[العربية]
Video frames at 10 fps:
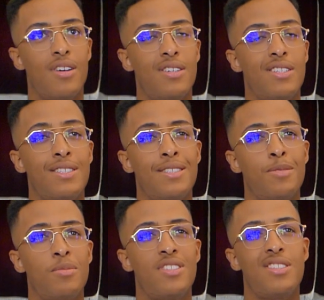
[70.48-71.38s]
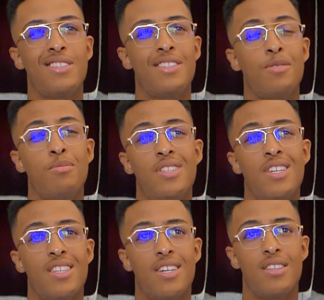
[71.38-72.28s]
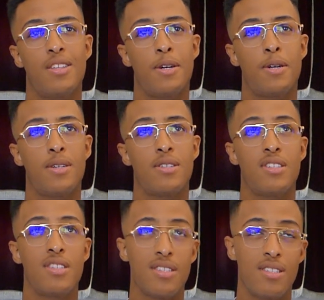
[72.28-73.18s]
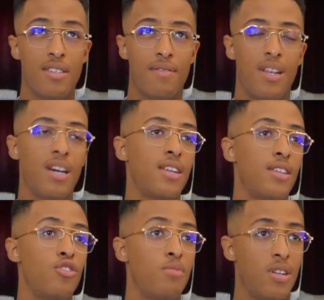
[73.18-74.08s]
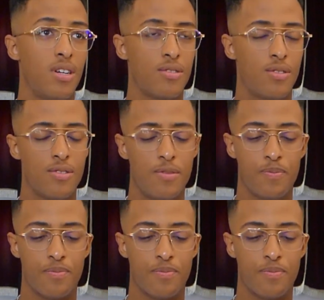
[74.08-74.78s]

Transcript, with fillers: آه، مسيرتي بدات عندها ست سنين في الاخر تاع 2014